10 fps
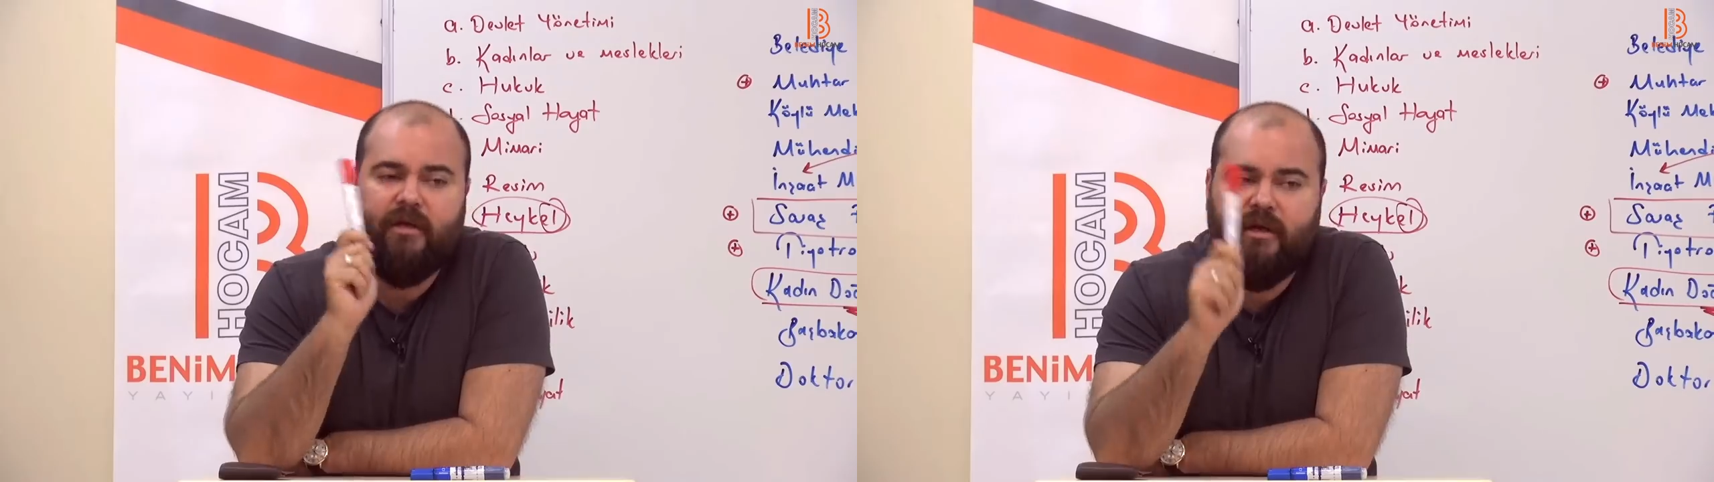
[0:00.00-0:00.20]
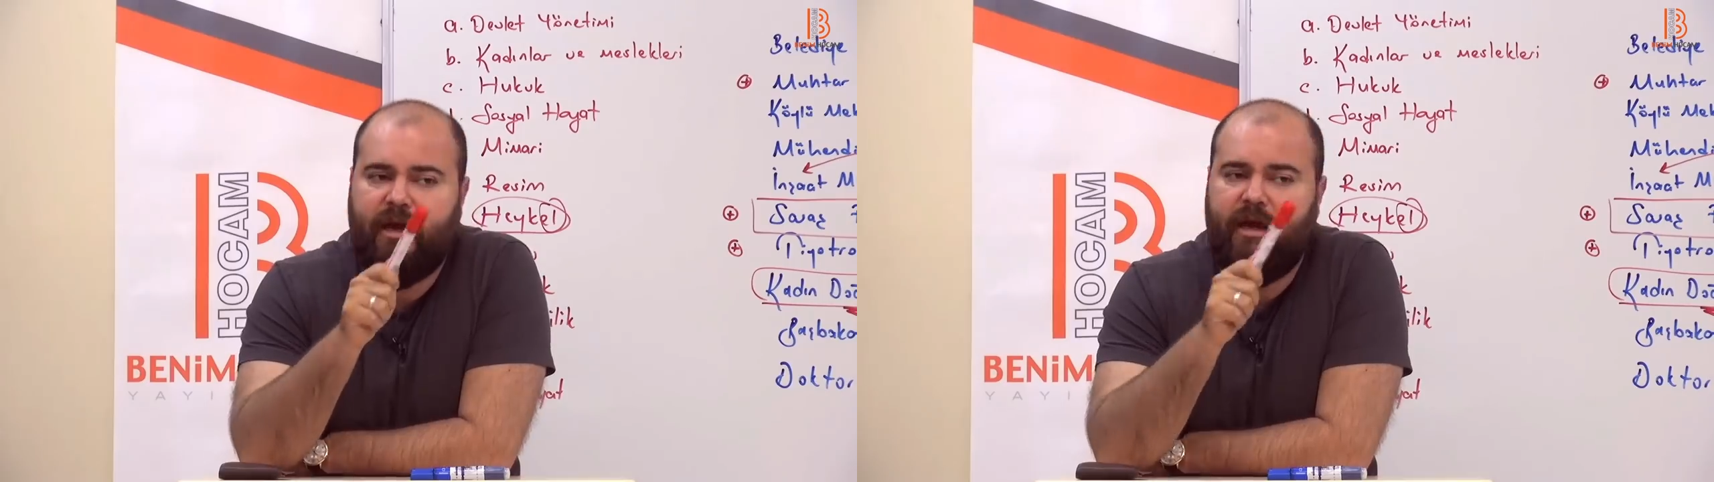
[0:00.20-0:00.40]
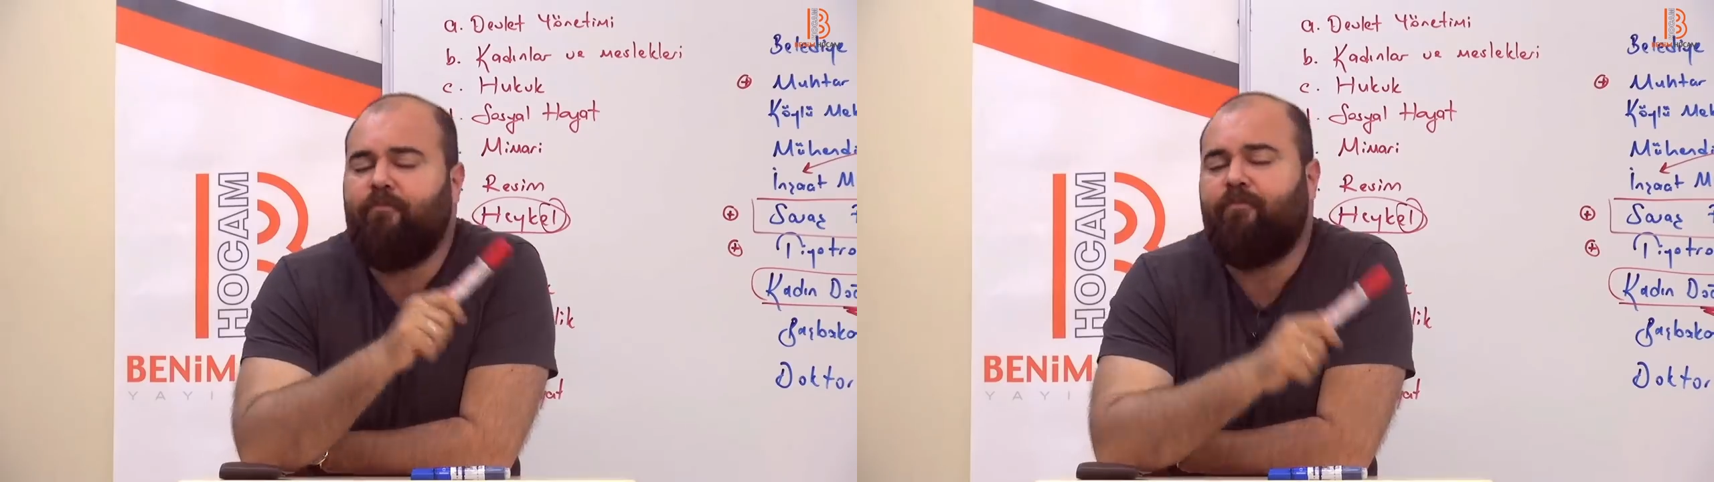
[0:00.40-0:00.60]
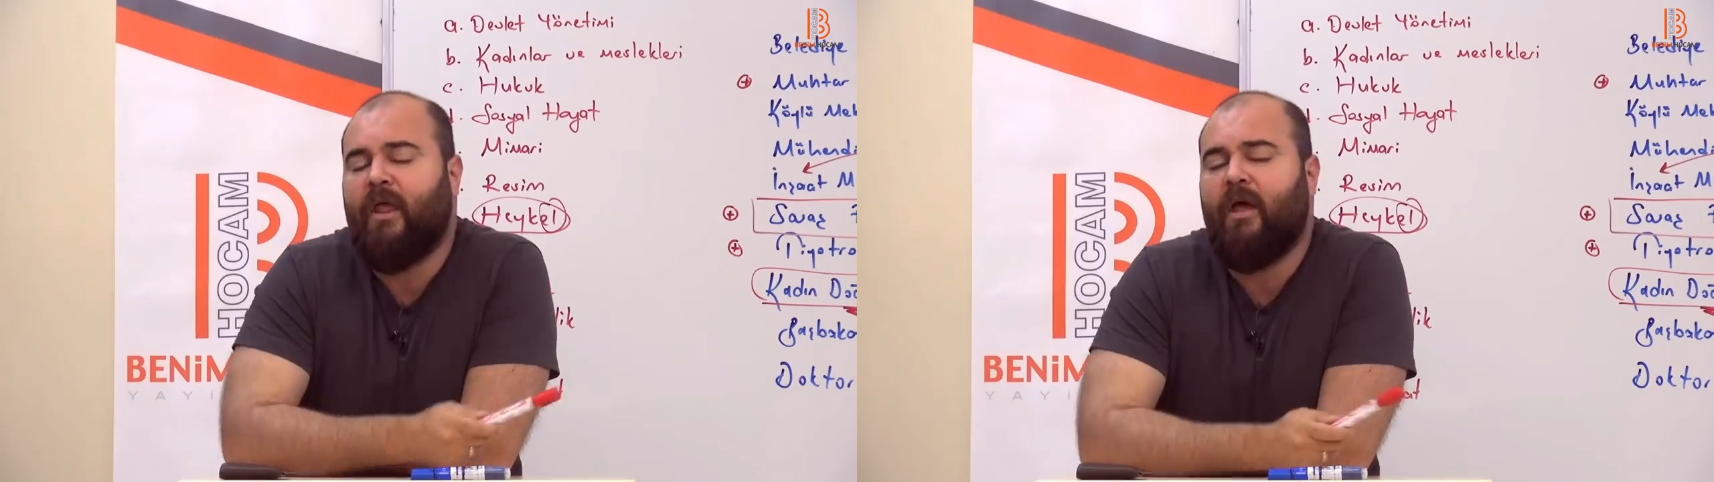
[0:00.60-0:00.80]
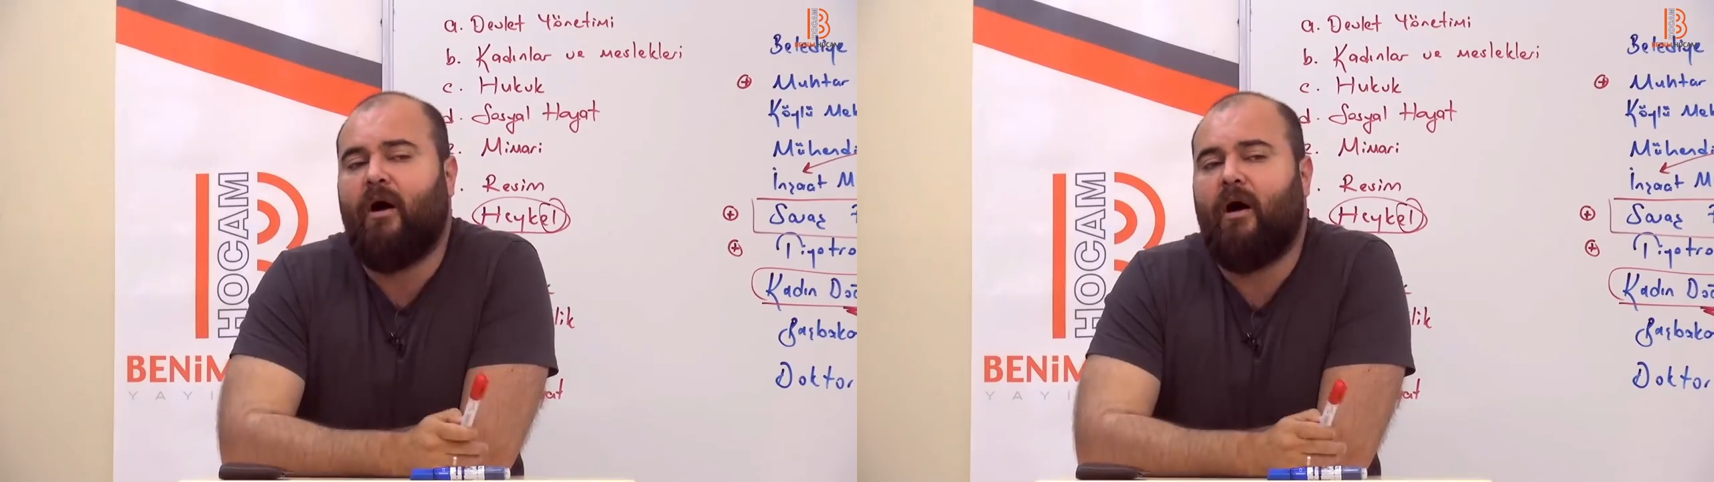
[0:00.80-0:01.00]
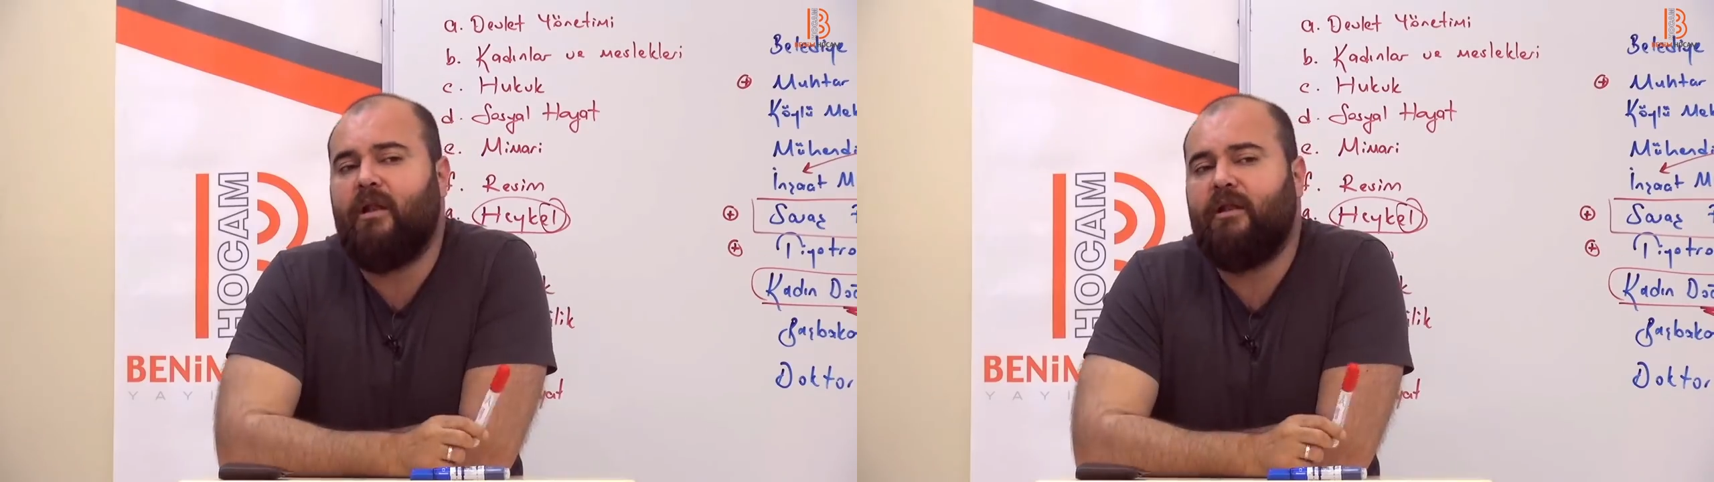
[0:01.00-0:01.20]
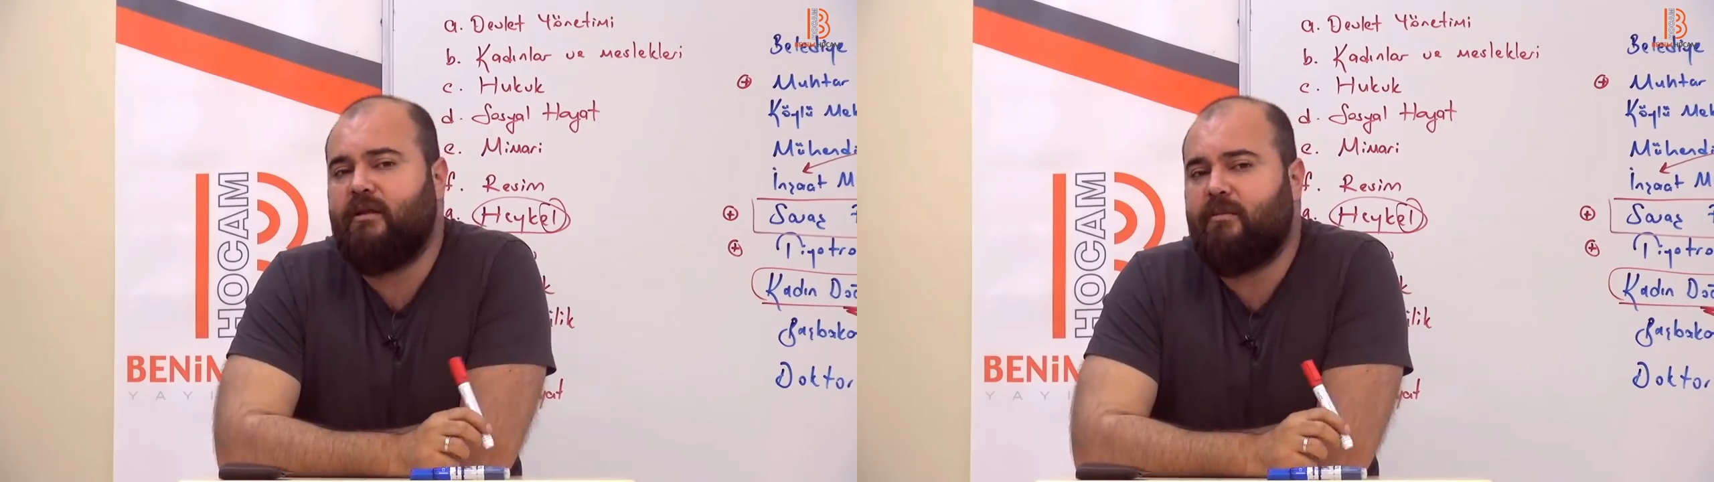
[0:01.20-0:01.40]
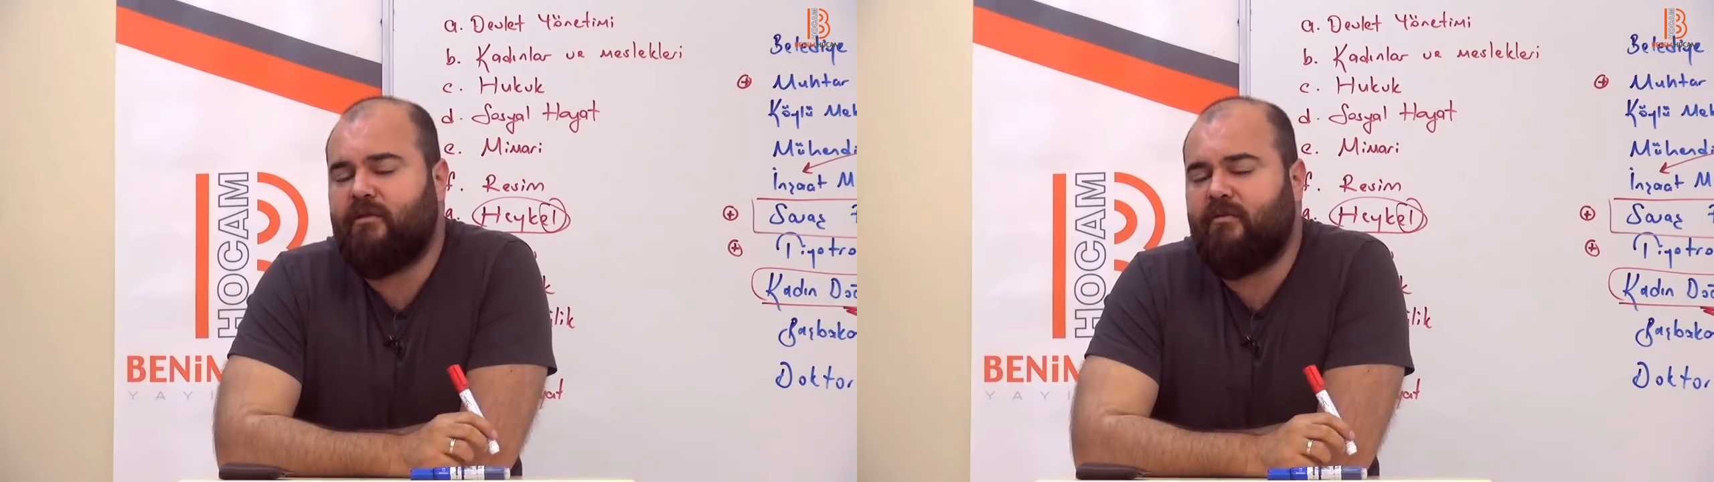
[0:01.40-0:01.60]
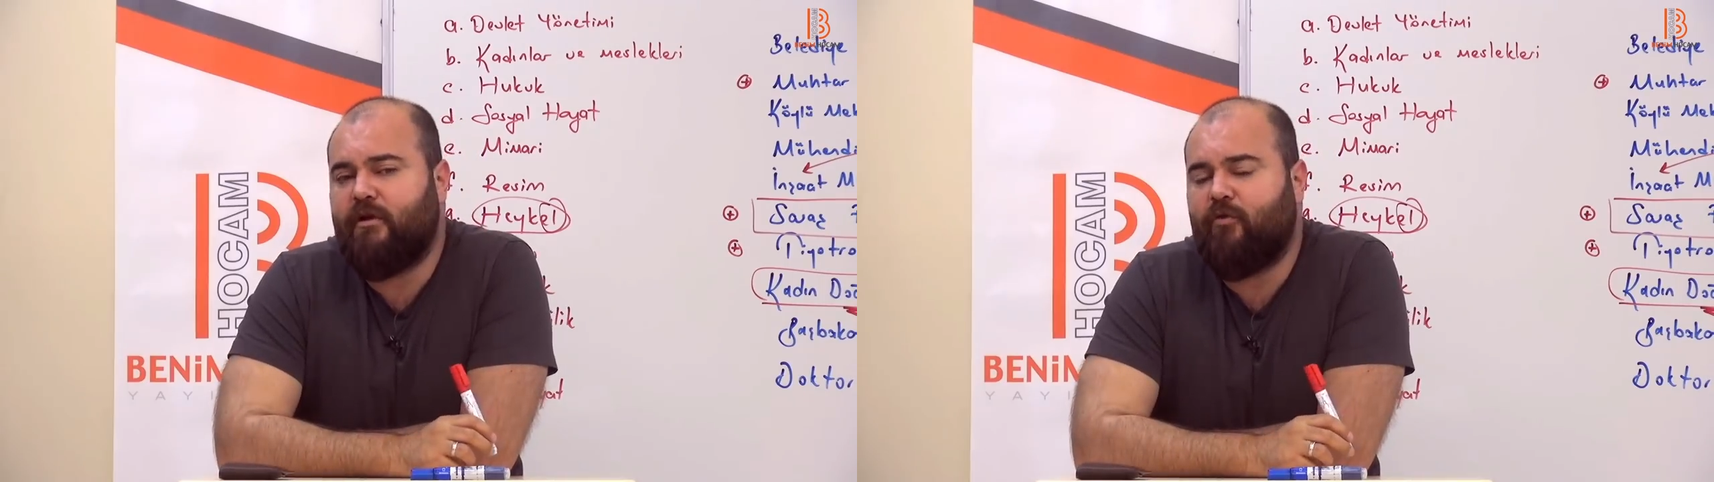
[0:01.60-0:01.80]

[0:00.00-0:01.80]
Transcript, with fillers: Yine Halide Edip Adıvar'ın